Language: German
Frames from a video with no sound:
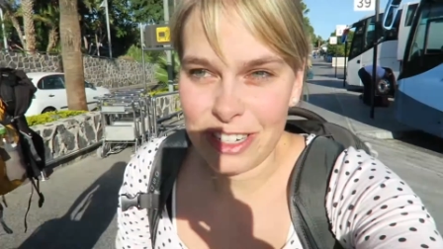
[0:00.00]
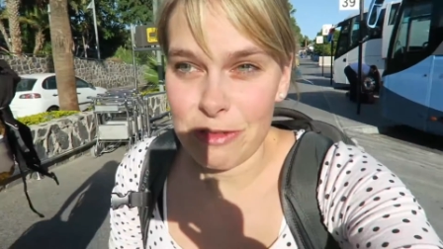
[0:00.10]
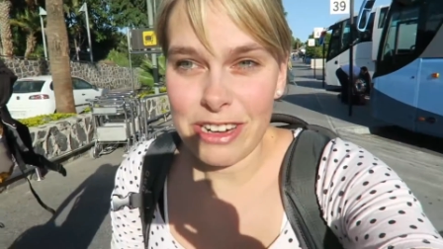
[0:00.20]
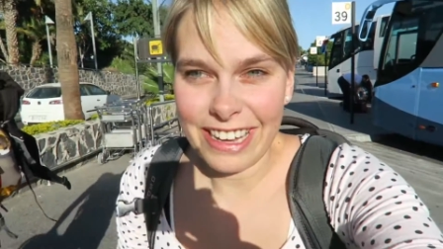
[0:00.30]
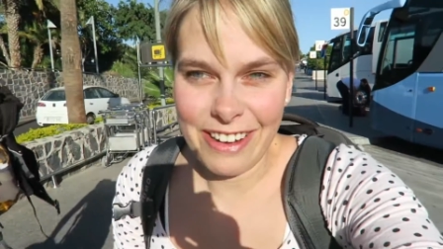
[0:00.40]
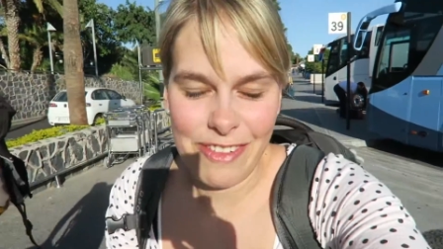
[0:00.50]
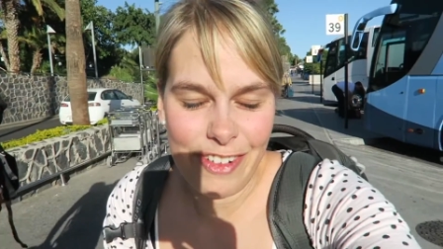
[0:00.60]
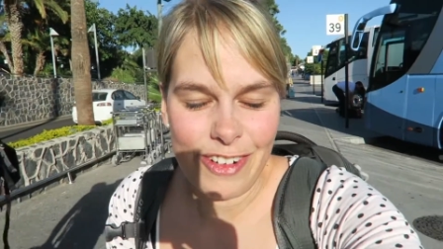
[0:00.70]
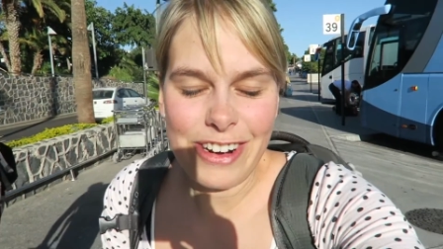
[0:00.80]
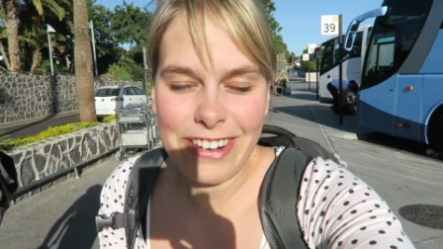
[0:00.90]
TUI
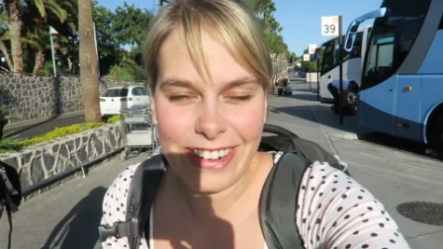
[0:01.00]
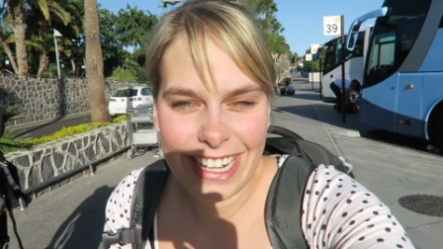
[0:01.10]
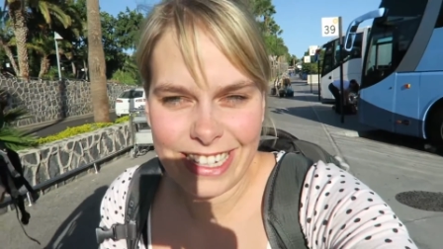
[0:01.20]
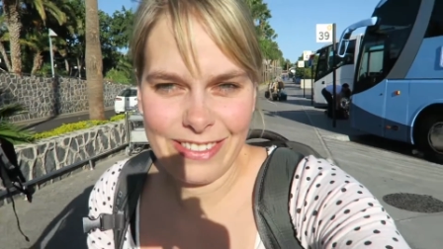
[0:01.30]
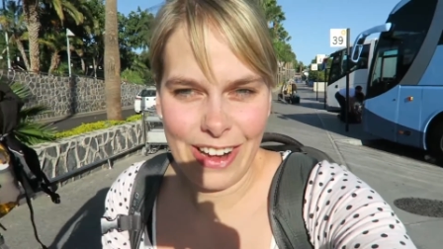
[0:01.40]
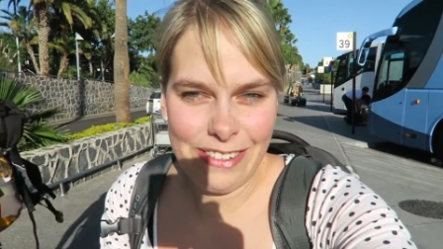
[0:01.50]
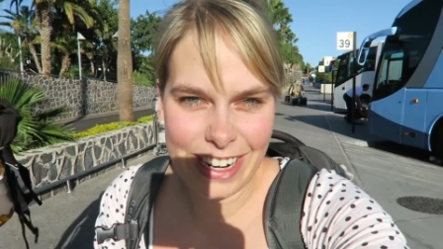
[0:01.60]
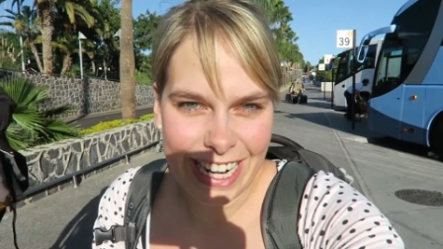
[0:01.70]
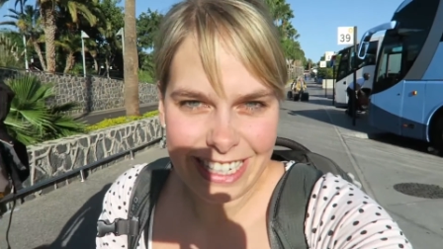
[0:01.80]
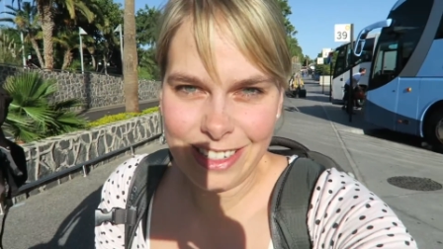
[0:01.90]
geflogen und jetzt
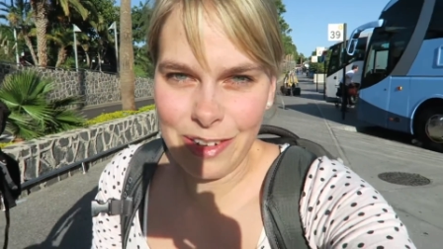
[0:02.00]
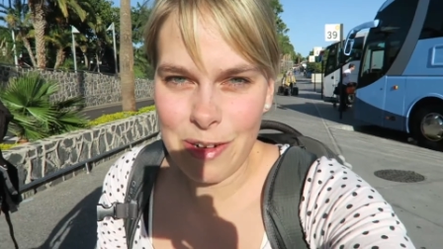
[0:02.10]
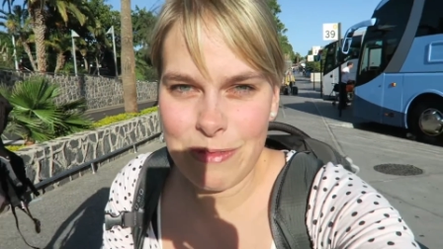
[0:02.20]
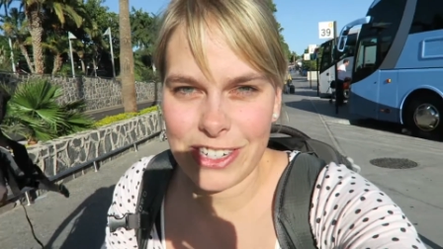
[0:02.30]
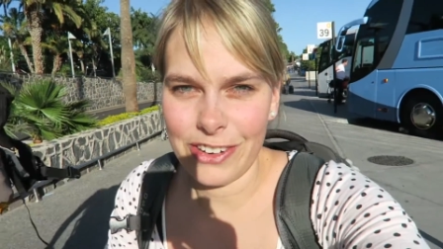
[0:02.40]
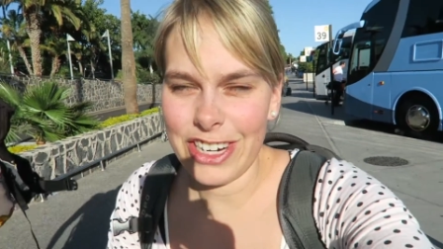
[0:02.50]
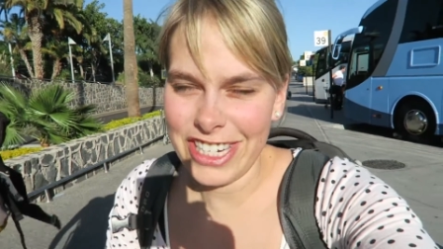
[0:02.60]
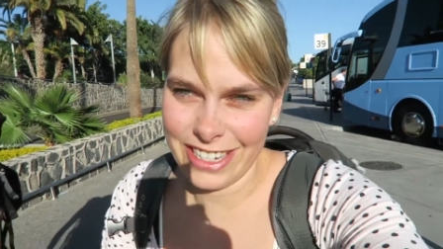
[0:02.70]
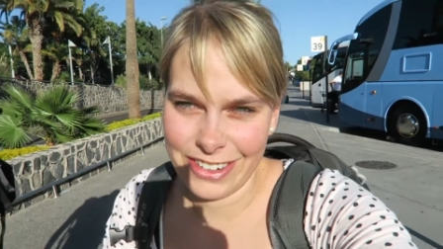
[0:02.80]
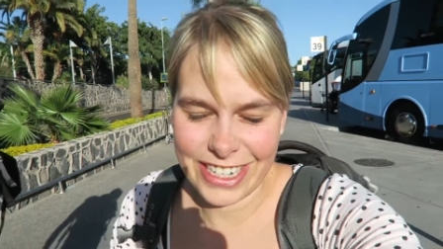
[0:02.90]
fahren wir ganz typisch
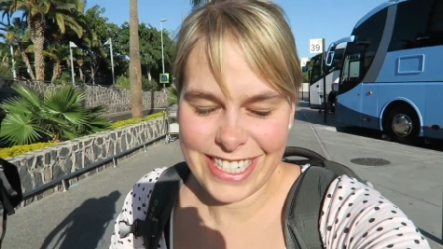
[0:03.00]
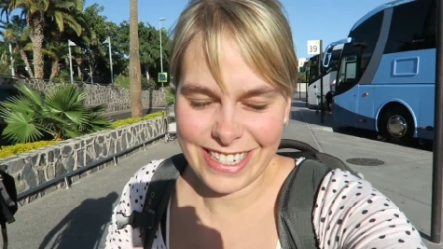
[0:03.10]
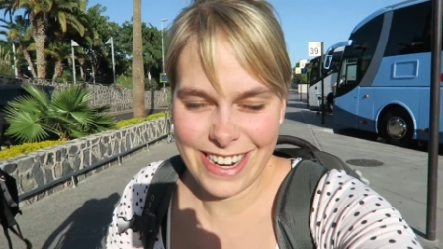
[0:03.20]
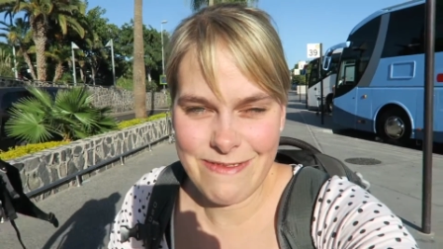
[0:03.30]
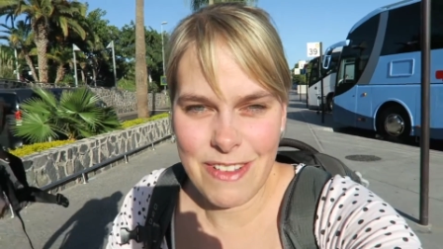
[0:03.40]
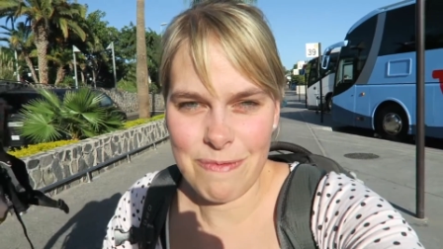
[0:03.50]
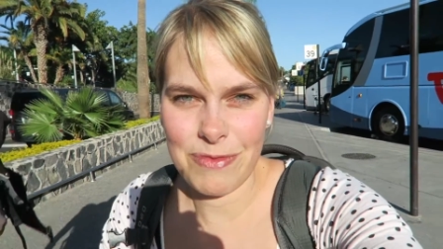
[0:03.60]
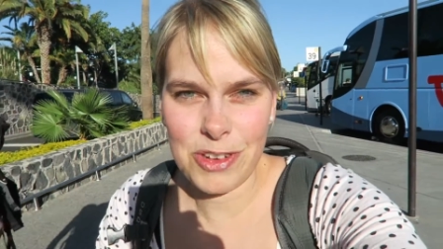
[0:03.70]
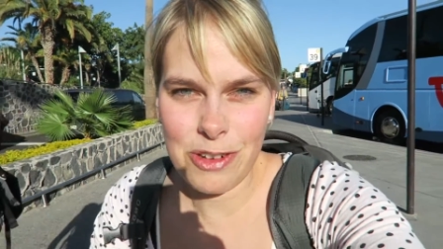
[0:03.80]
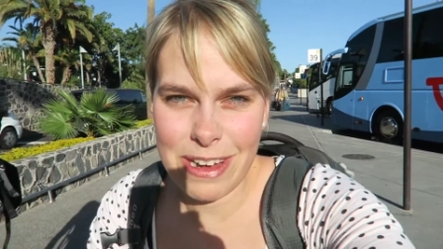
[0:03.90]
deutscher Tourist hier mit
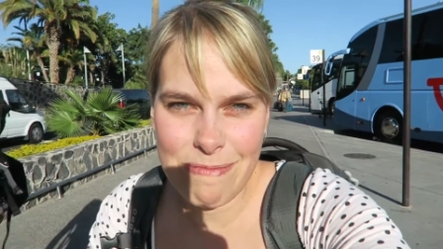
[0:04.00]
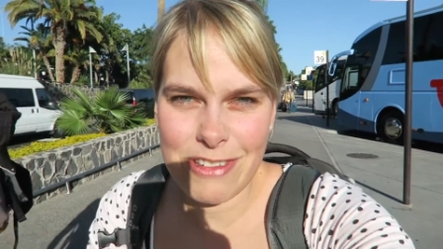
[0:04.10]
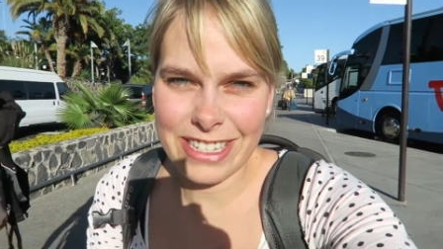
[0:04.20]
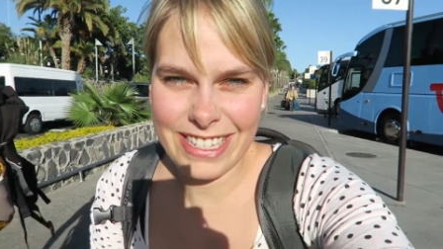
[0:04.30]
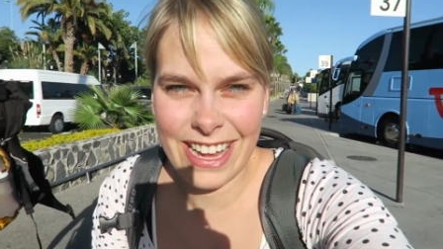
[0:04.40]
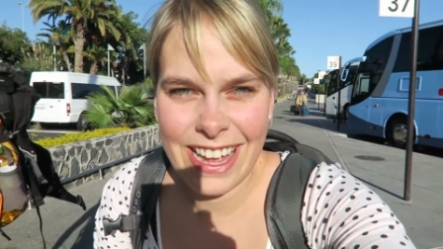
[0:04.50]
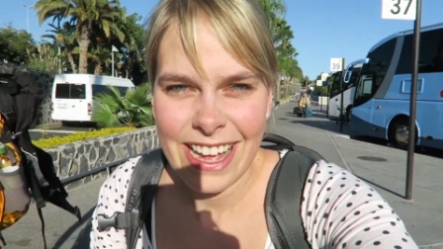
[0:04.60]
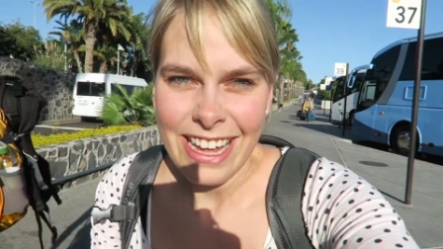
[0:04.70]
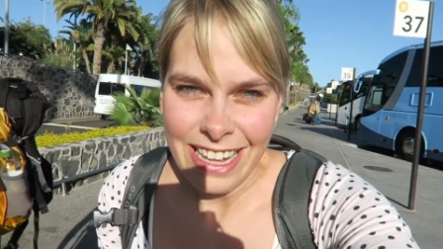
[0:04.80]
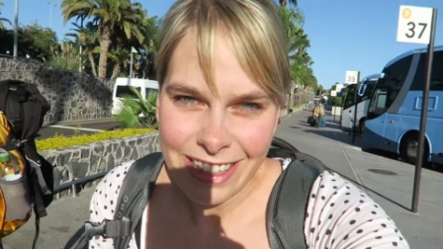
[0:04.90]
einem Touribus
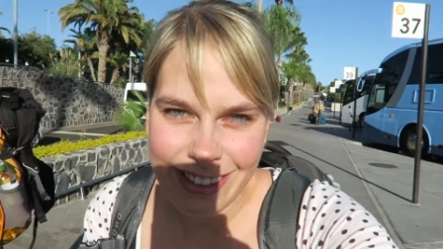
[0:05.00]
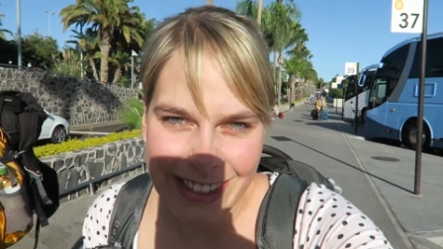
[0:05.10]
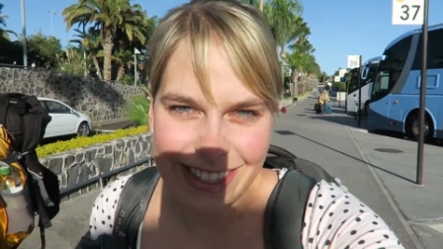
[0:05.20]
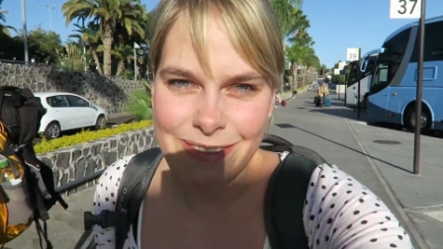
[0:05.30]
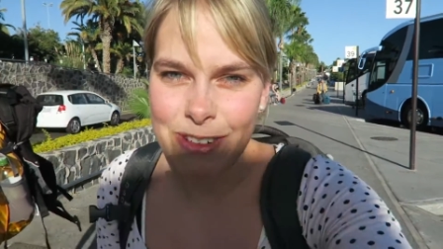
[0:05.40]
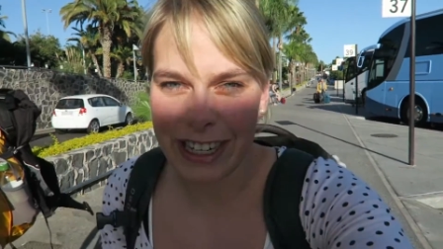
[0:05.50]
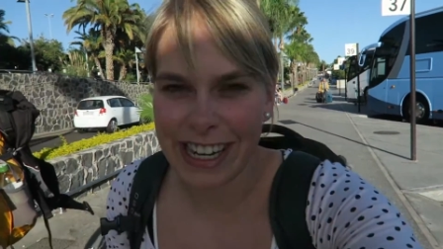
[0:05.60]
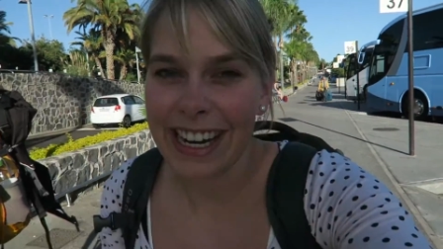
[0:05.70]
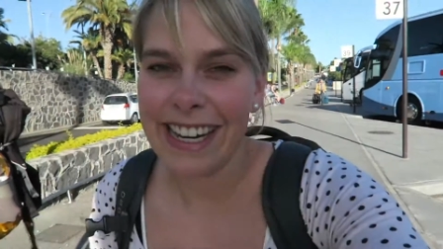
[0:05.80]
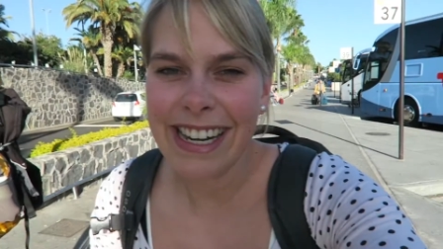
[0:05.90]
zu unserem
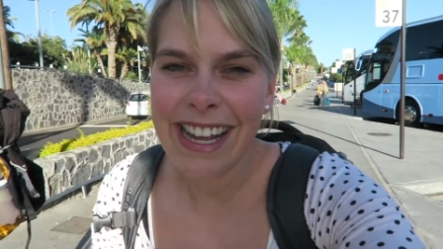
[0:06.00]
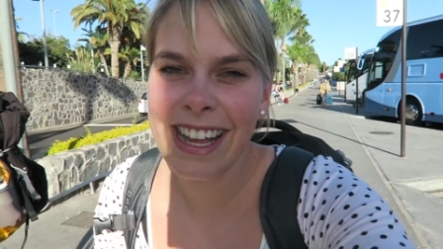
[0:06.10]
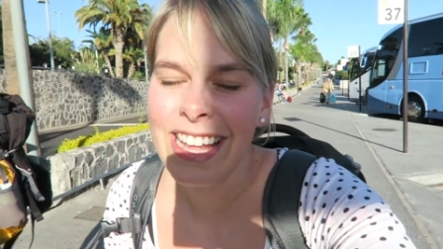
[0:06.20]
Hotel.